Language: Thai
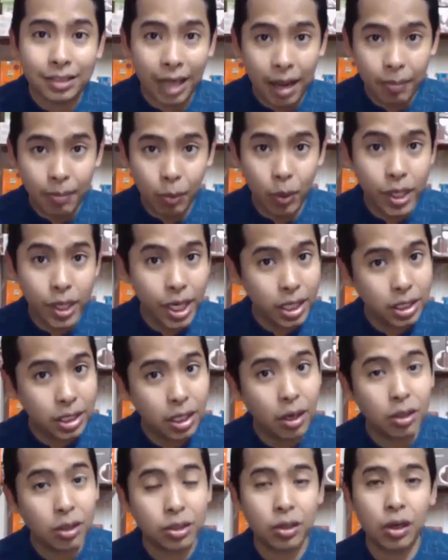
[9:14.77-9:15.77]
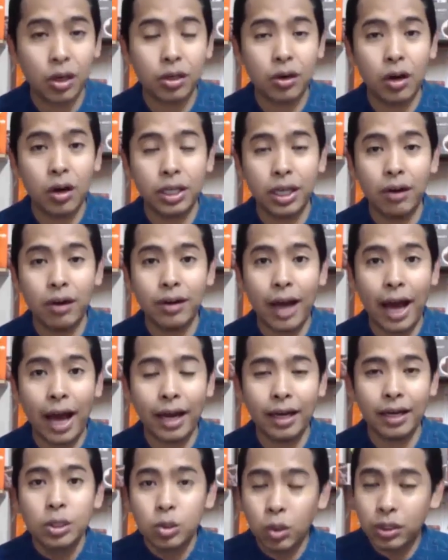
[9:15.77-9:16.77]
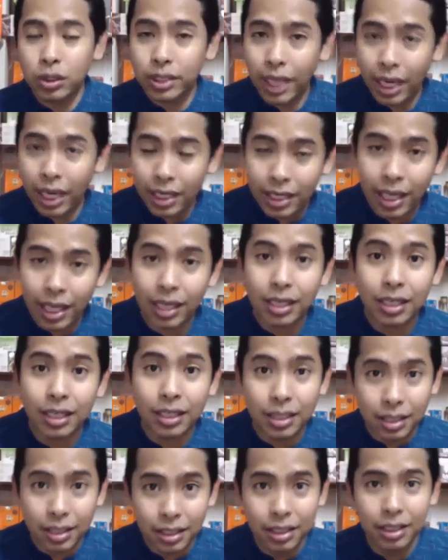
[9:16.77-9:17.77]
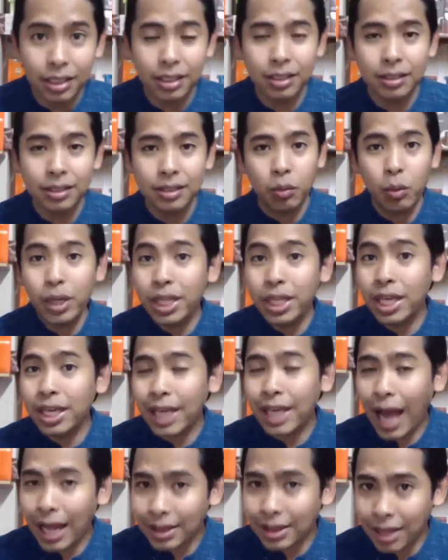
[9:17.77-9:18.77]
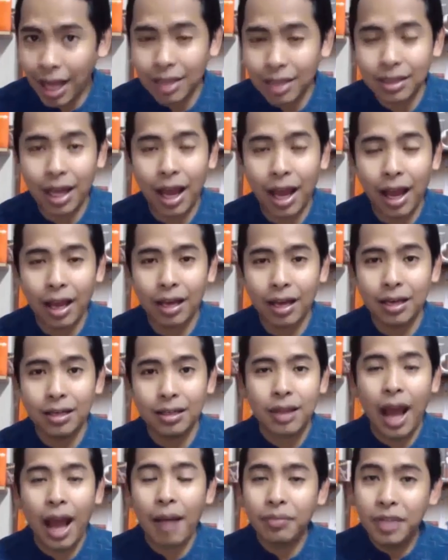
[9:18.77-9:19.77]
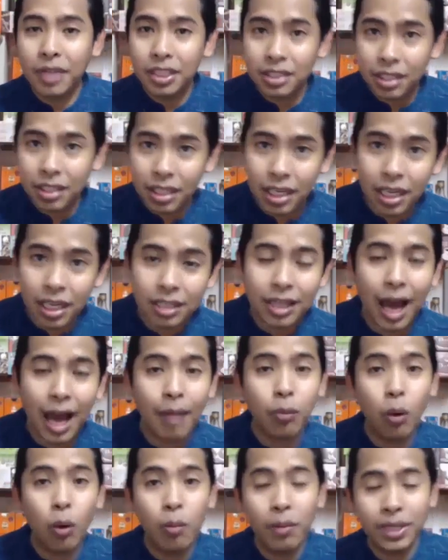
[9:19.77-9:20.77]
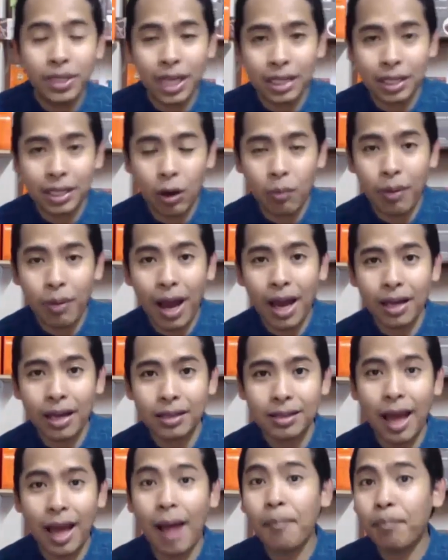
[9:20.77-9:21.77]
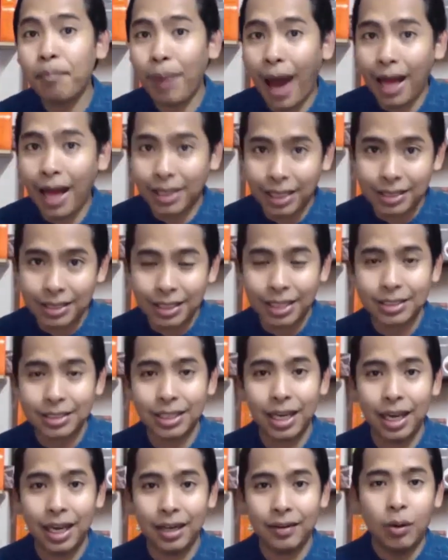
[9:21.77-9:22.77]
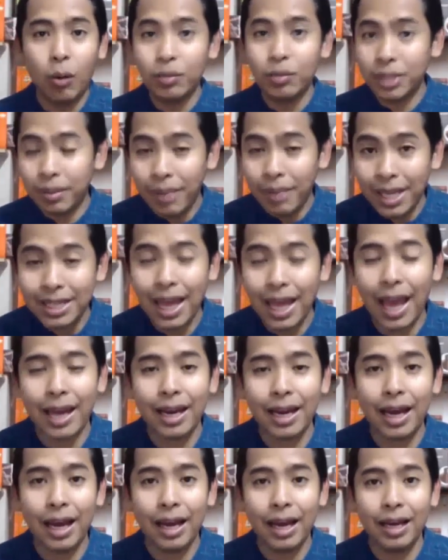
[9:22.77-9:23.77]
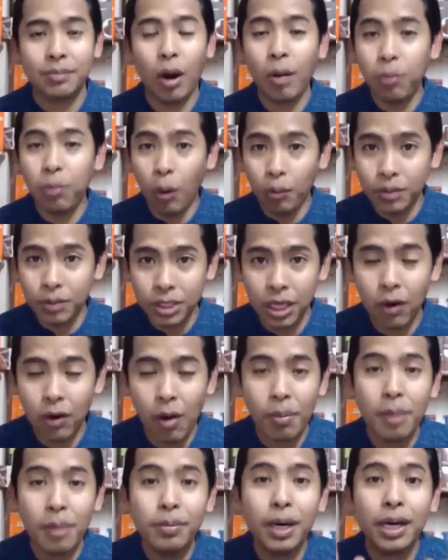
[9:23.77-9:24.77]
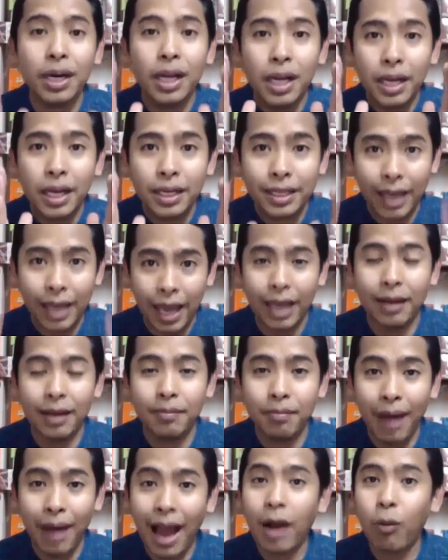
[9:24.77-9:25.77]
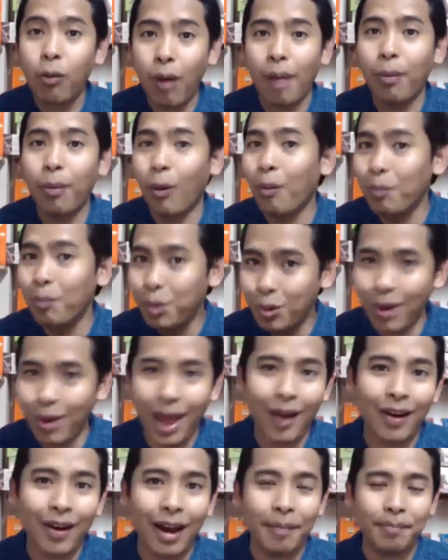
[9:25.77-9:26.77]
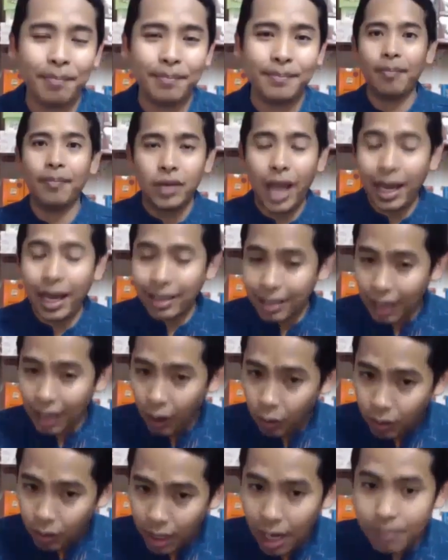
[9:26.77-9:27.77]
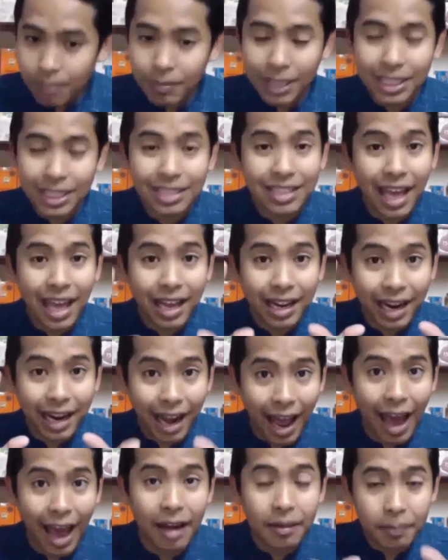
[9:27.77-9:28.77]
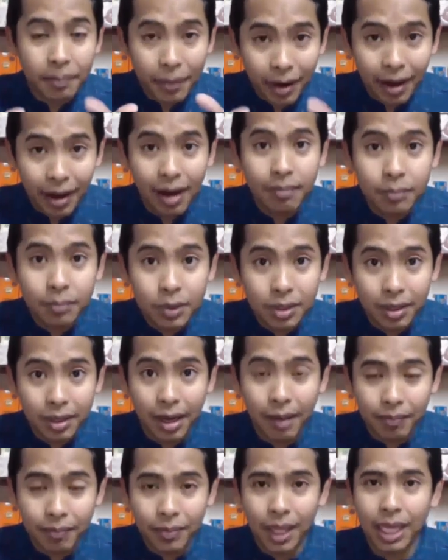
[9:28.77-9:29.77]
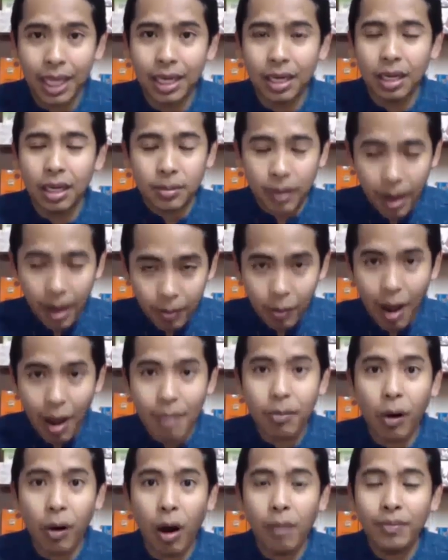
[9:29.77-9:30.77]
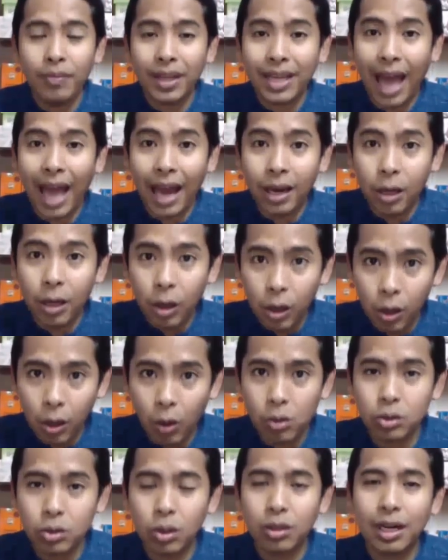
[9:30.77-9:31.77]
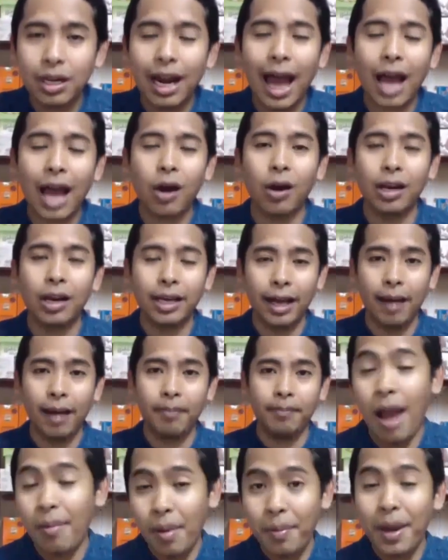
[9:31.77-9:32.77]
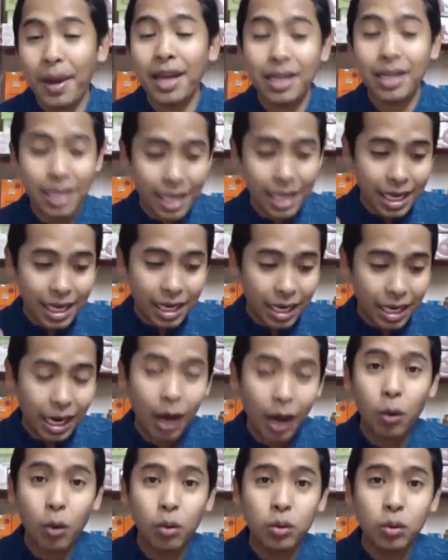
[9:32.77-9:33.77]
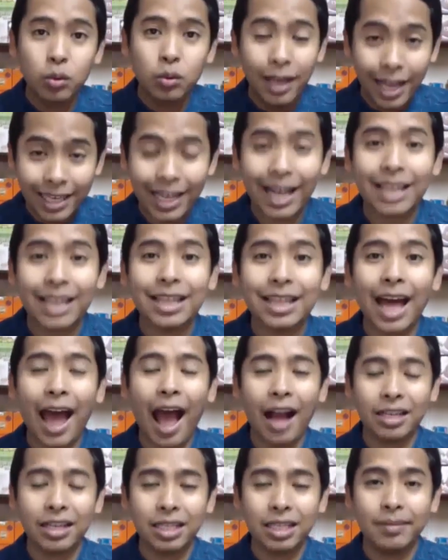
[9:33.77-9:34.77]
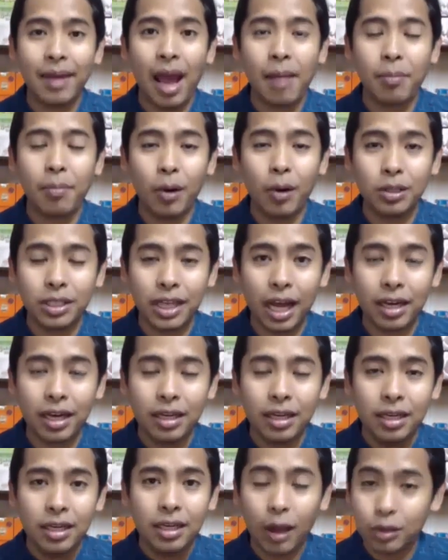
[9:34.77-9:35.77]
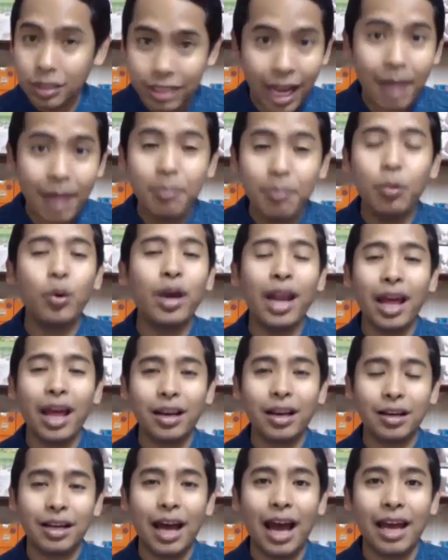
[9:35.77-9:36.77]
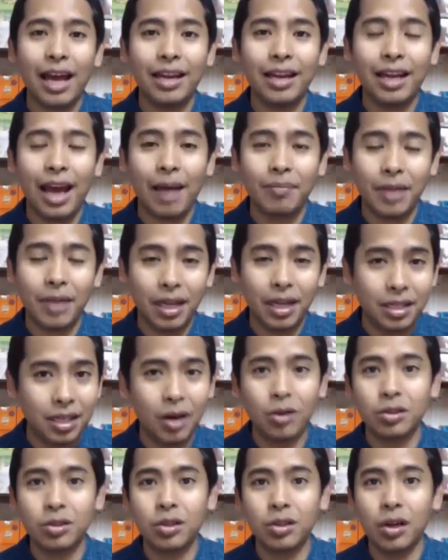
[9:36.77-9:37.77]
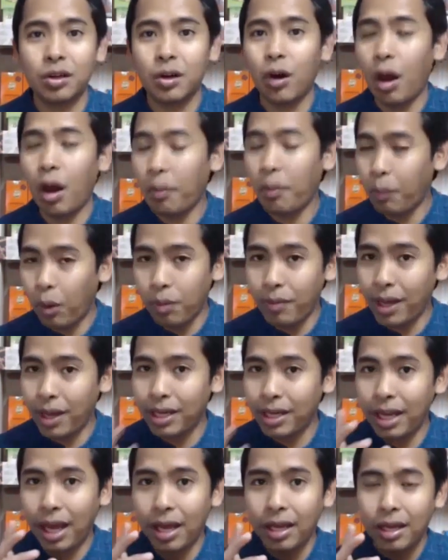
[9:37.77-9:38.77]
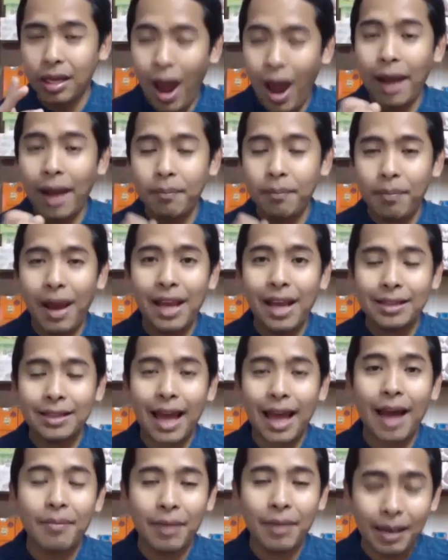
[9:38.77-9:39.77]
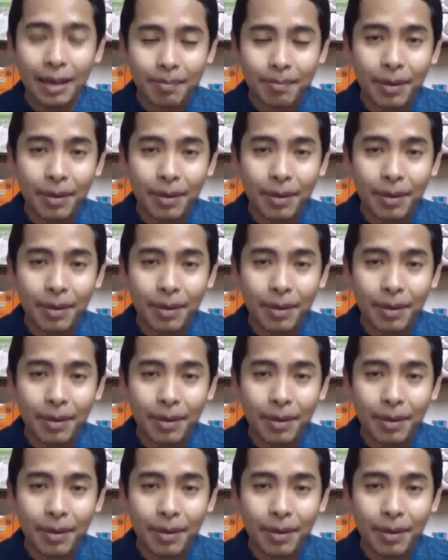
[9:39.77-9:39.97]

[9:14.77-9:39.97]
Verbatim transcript: รใช้ปุ๋ยในเครื่องจอนคอยเท่านั้น ส่วนเทคนิคอื่น ๆ วิธีการต่าง ๆ ตามทฤษฎีตามภูมิปัญญาชาวบ้าน ตามปราชญ์การเกษตรผมจะไม่แตะนะฮะ เพราะผมเชื่อว่าเพื่อนๆเก่งมากกว่าผมอยู่แล้วครับงั้นเราเริ่มมาตั้งแต่การเริ่มเตรียมดิน เตรียมความพร้อมในการลงต้นกล้าก่อนเลยครับ ไม้ประเภทนี้เราเลี้ยงในกระถางใช่ไหมฮะเพราะฉะนั้นเราจะใช้ปุ๋ยอะไรก็ได้นะครับ ในเครือของจอนคอยปุ๋ยเม็ดเนี่ยหว่านไปตาม